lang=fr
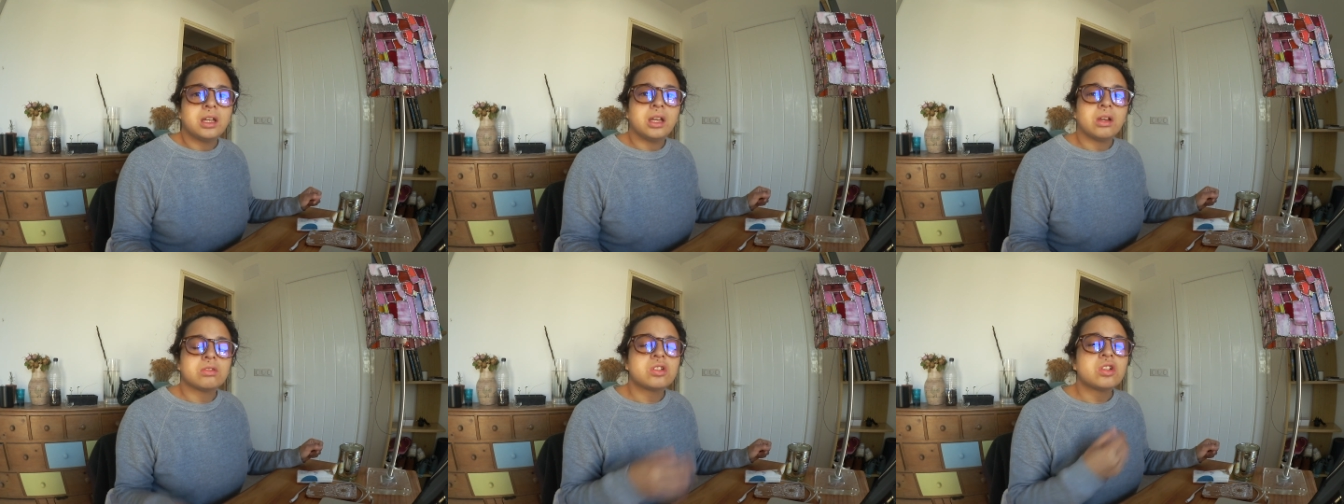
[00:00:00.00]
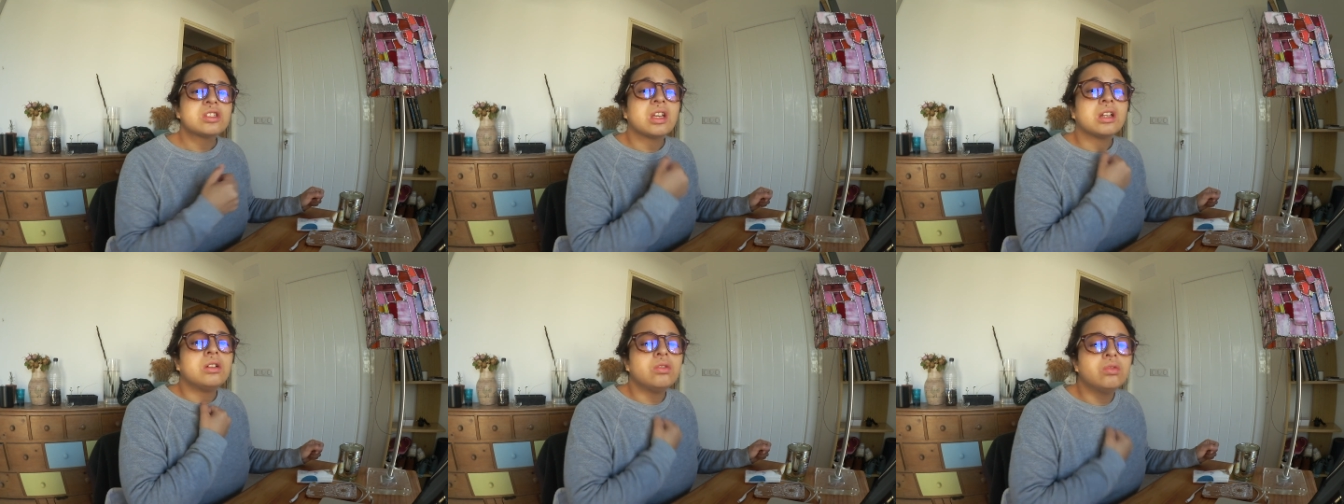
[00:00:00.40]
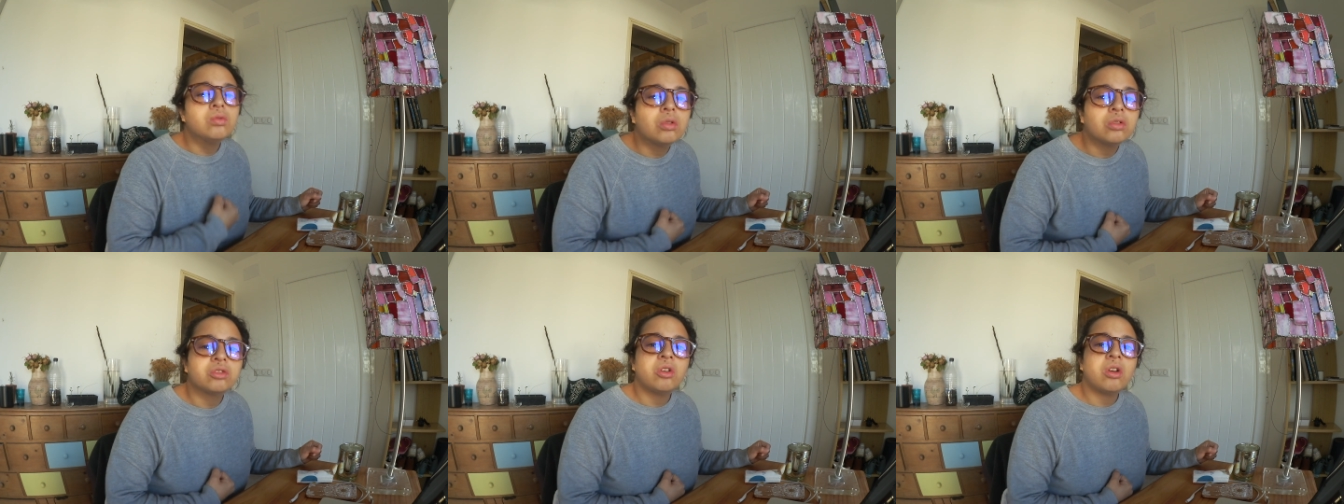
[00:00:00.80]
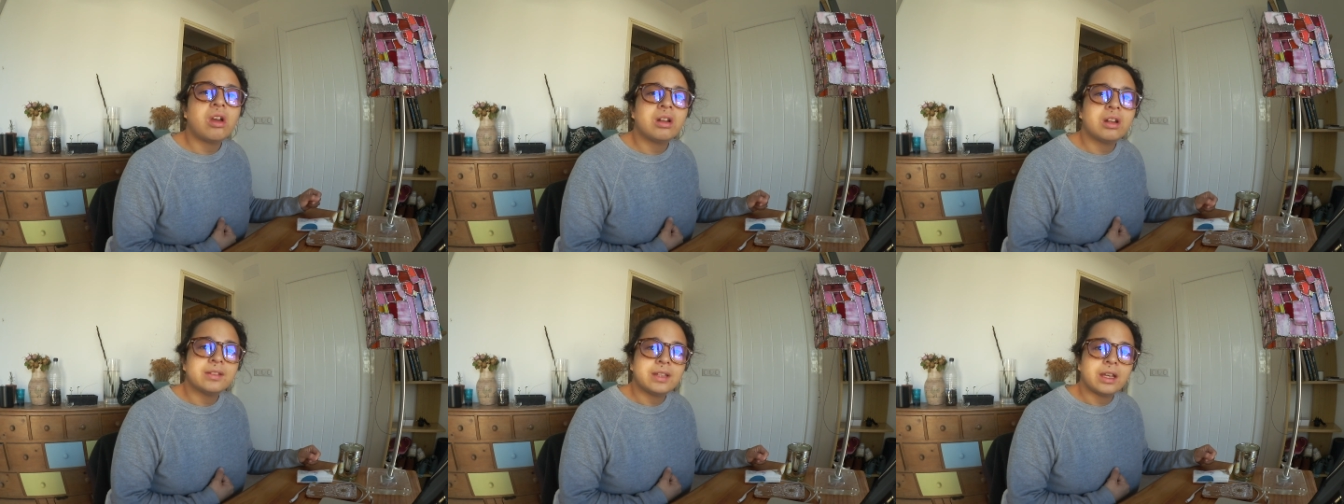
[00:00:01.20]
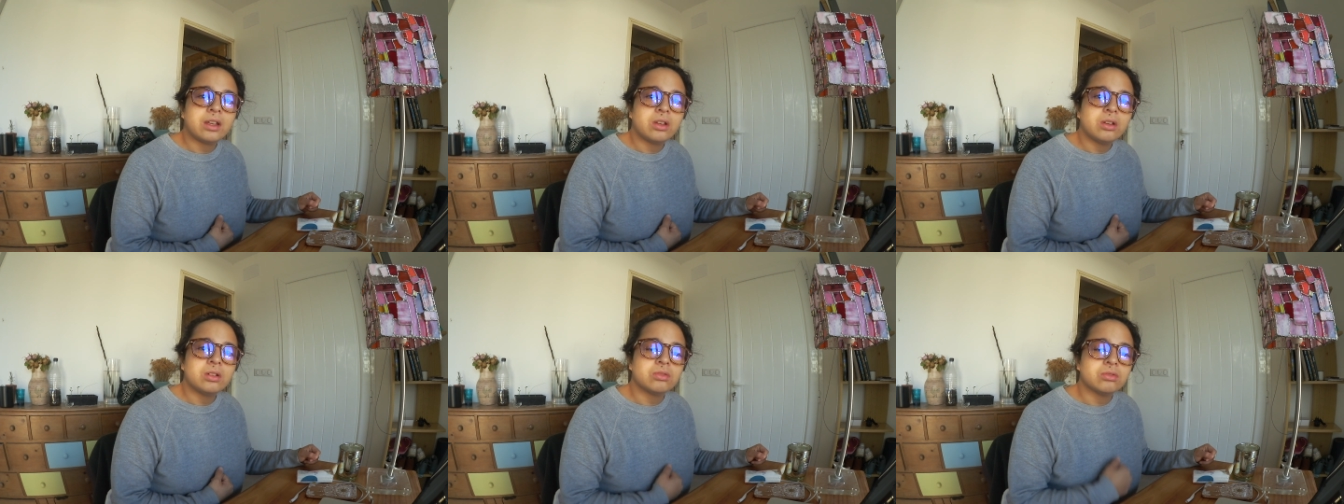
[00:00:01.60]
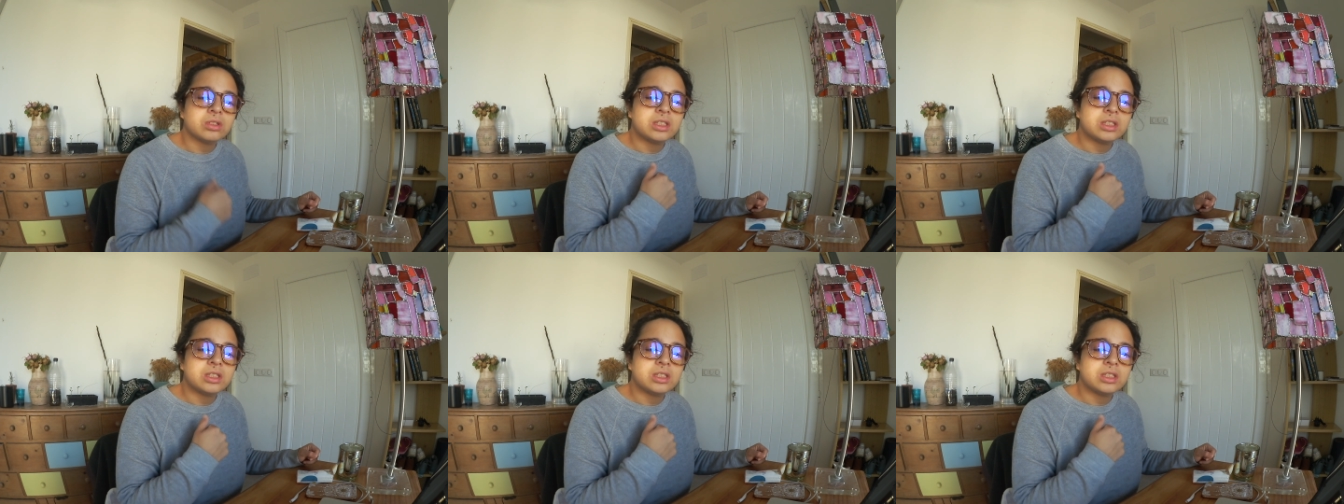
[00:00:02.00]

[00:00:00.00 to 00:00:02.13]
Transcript: Et on sent cette lourdeur à l'intérieur.